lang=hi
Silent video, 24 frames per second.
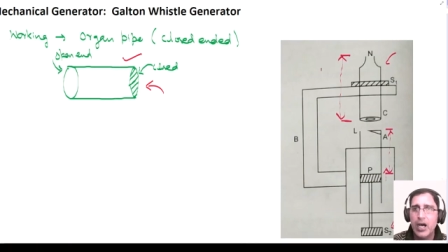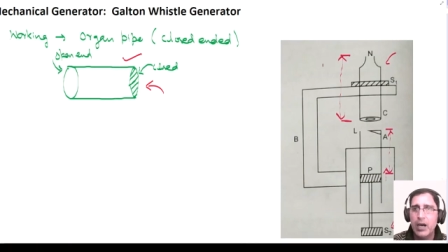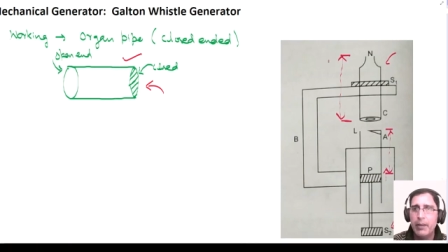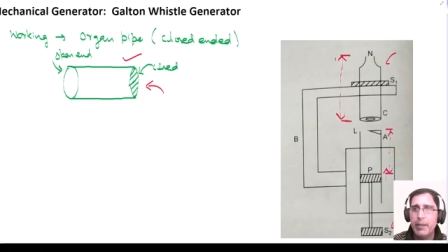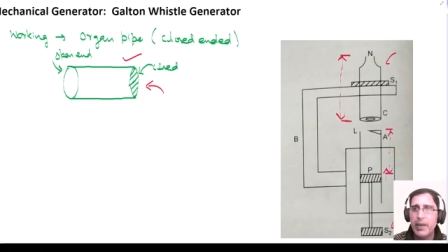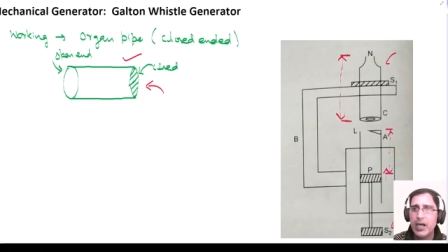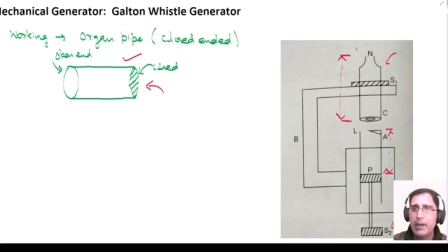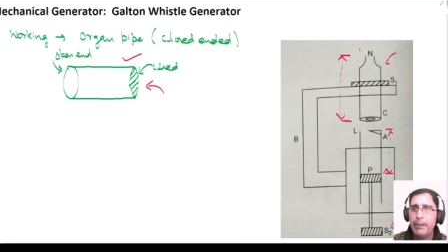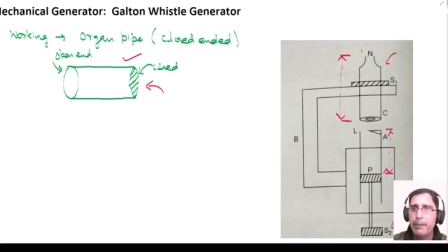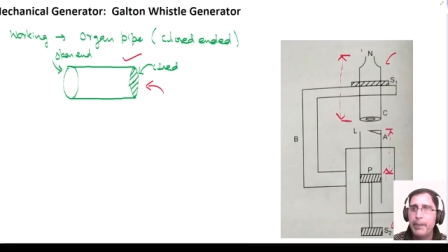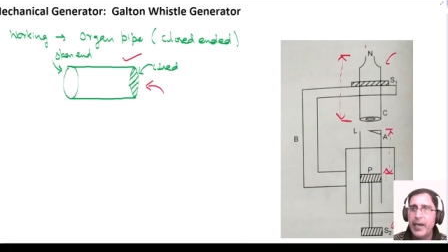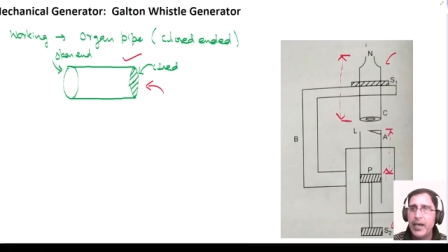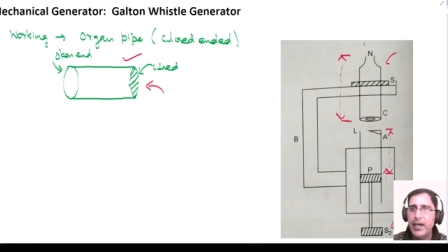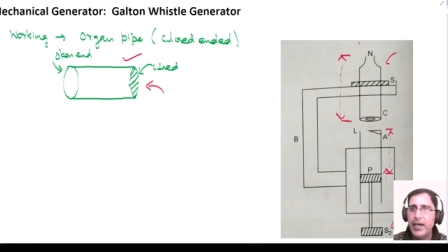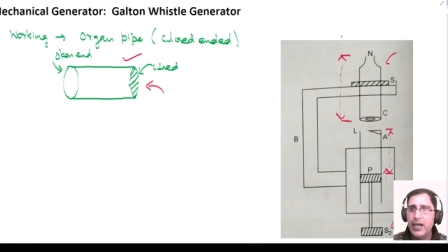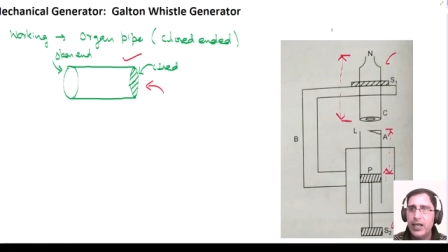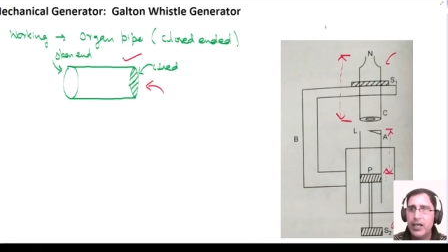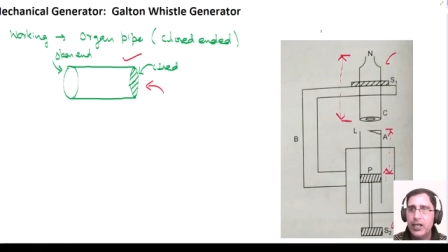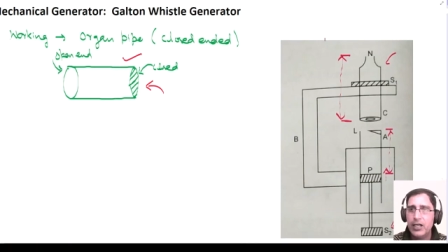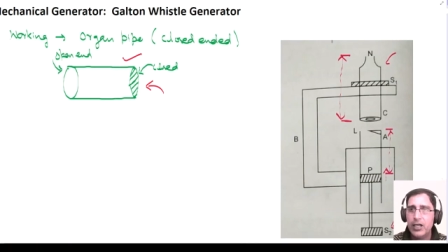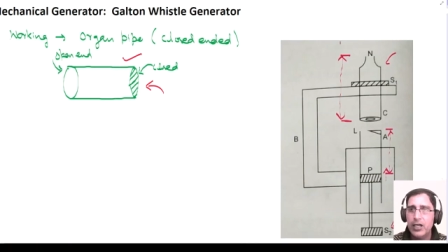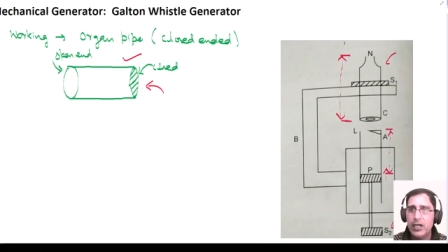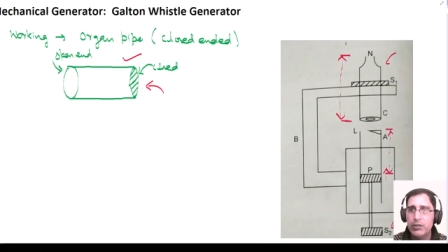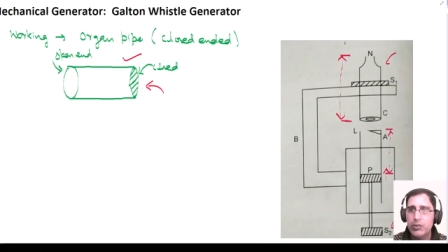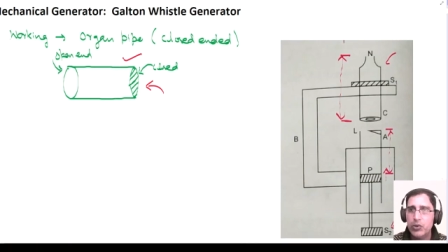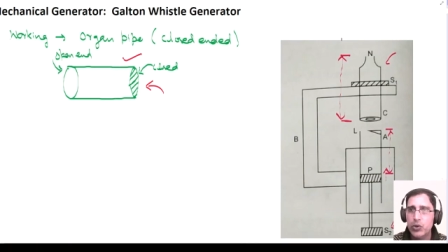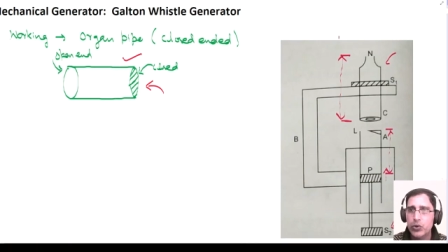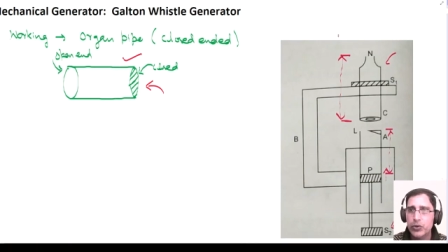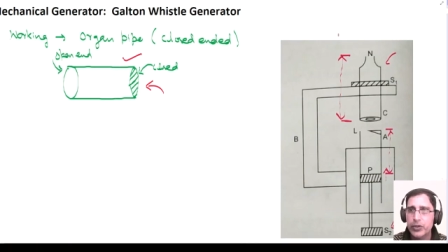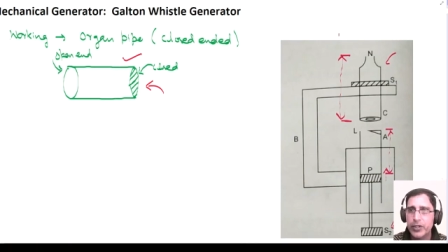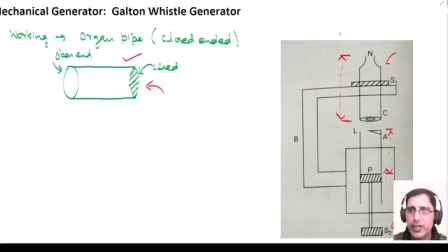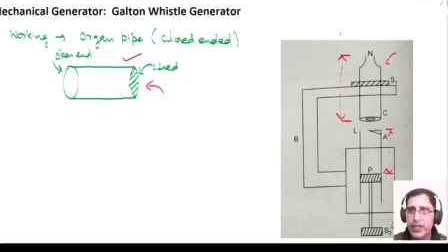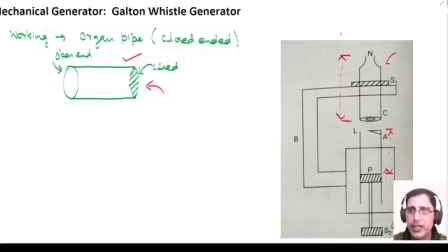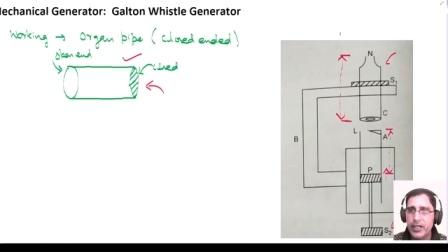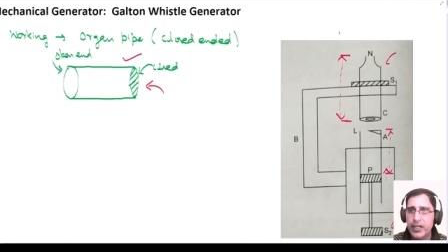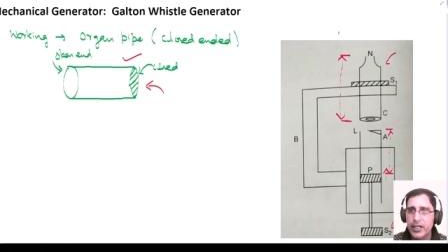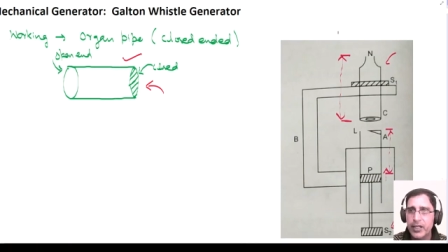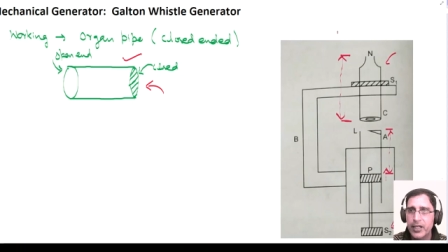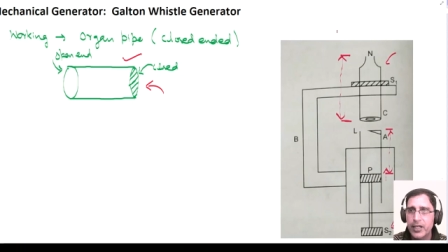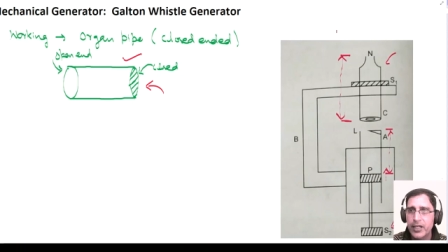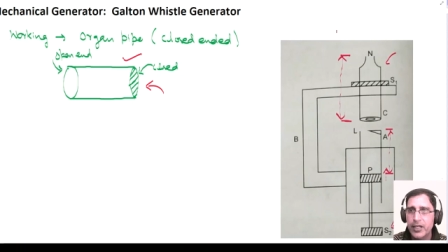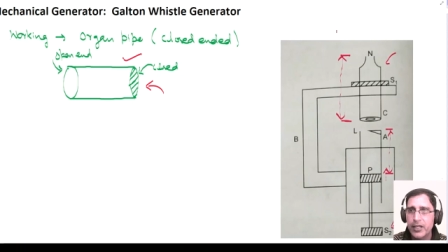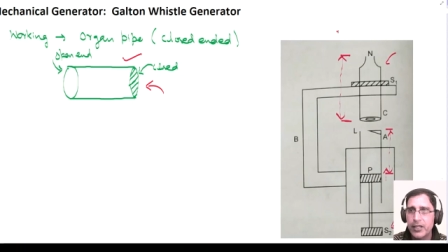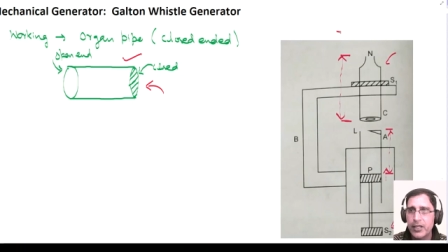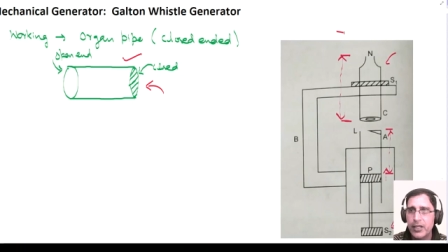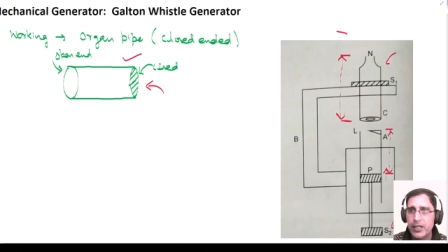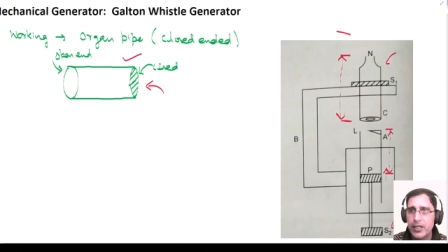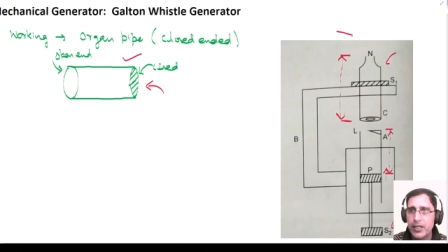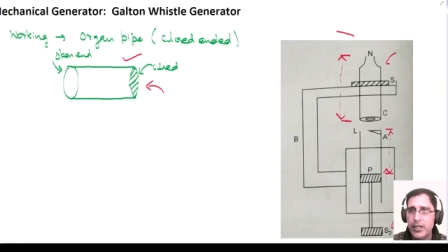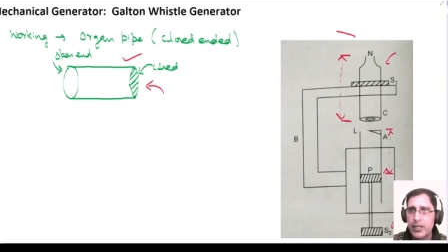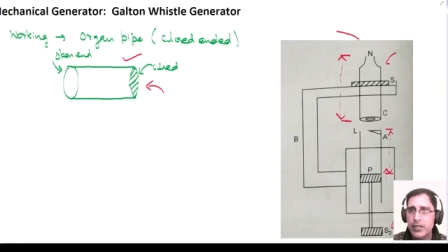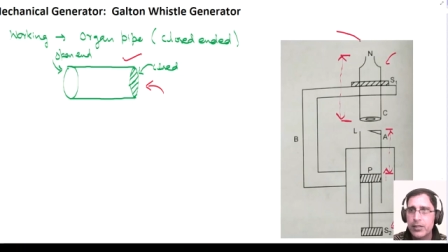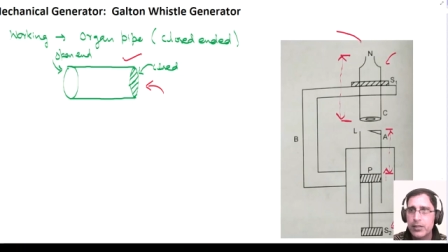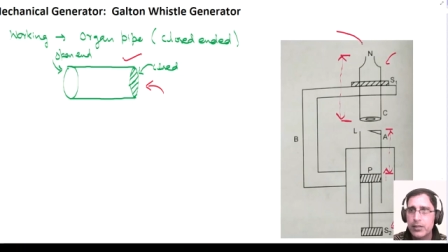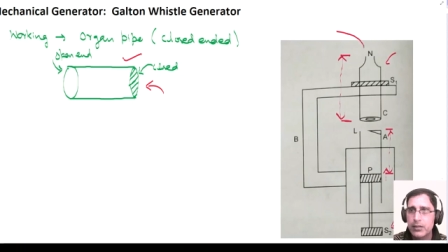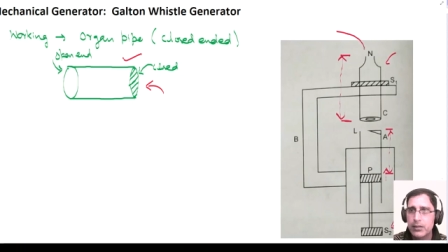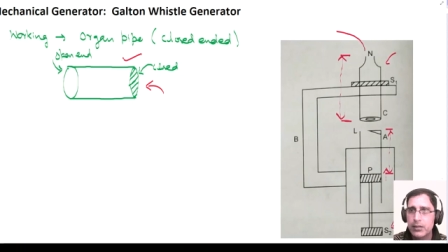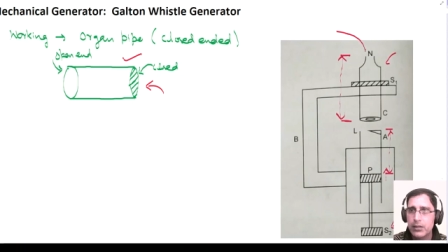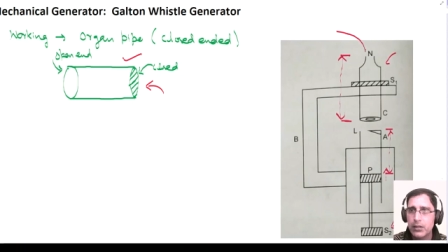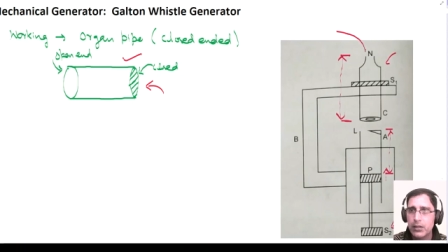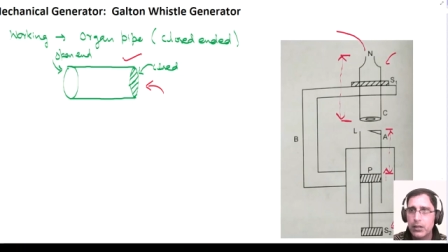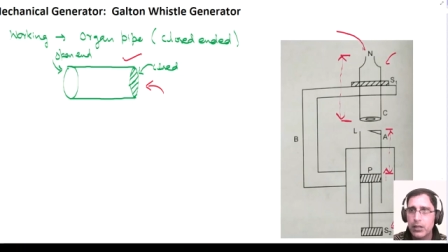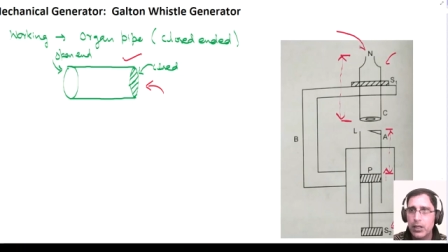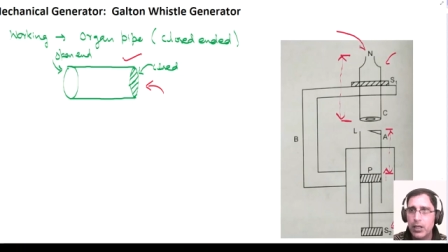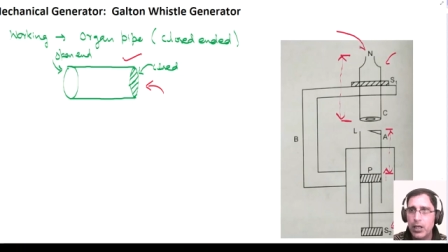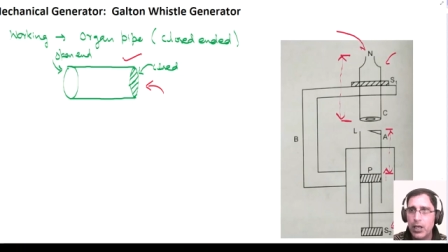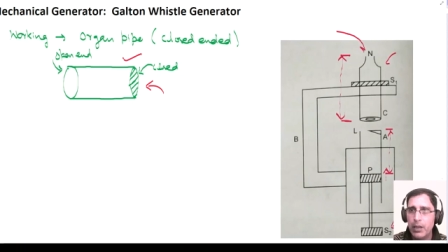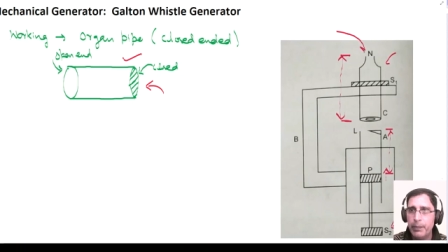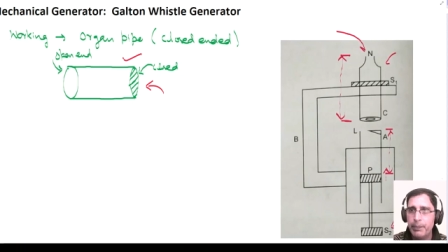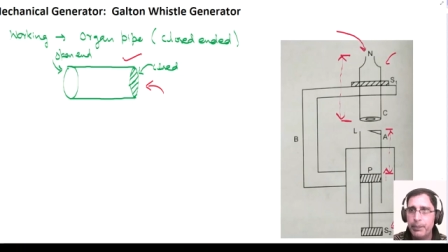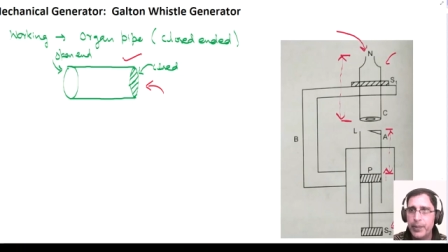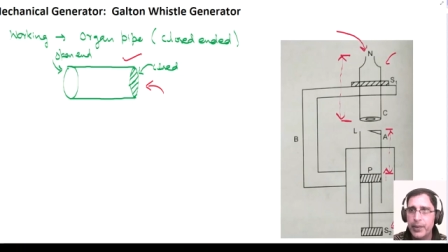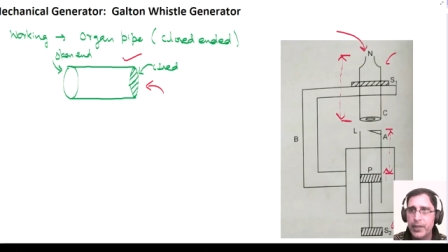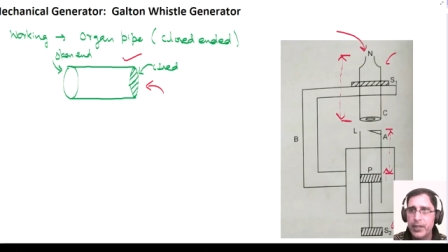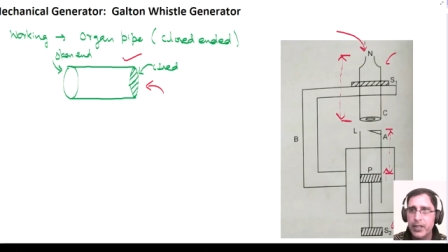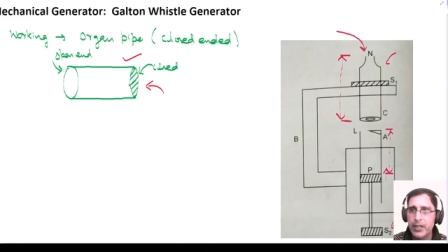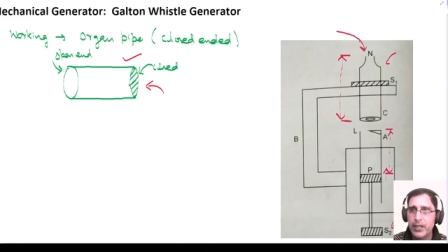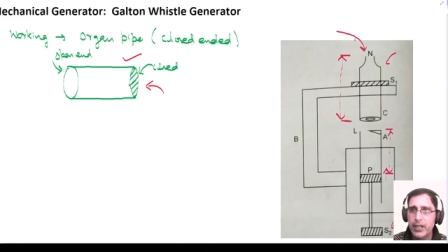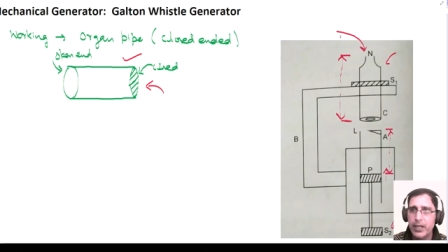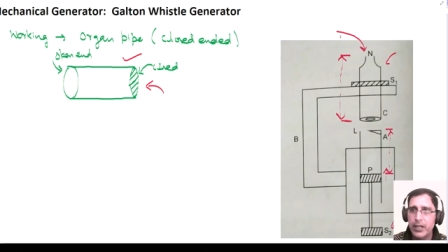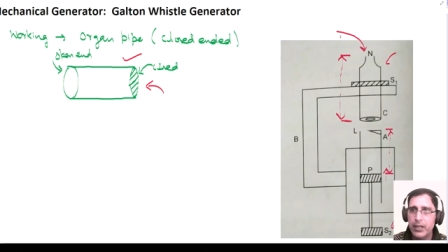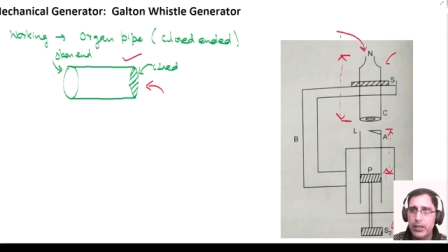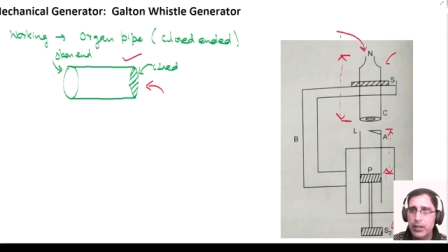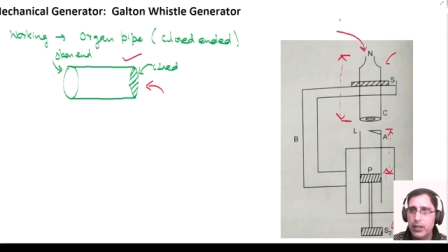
हमारा पहला काम होता है कि इस अपर